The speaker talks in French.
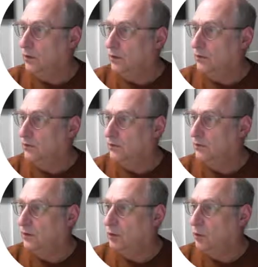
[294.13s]

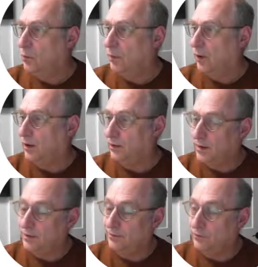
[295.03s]
c'est qu'on prend, quand
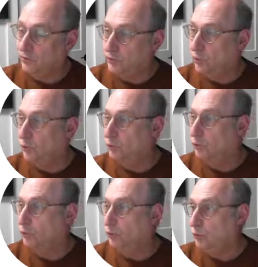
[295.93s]
il s'agit d'un
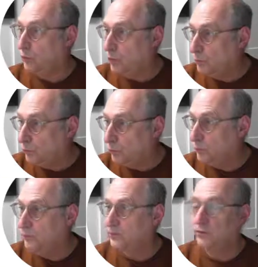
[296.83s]
trou, le plus
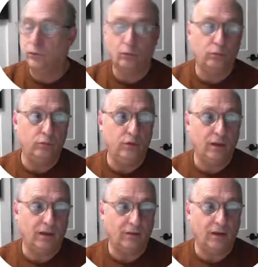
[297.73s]
petit trou dans
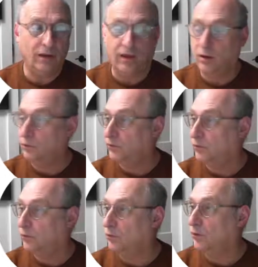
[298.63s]
la tolérance,
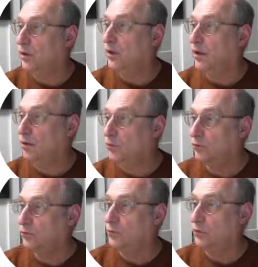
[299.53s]
c'est une
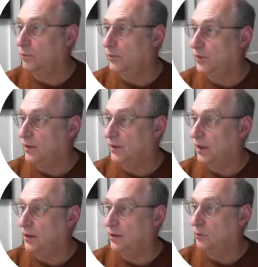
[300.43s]
tolérance euh,
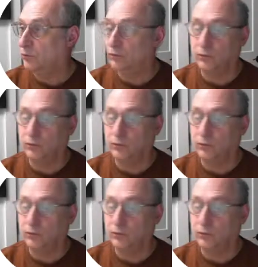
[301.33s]
bilatérale comme ça.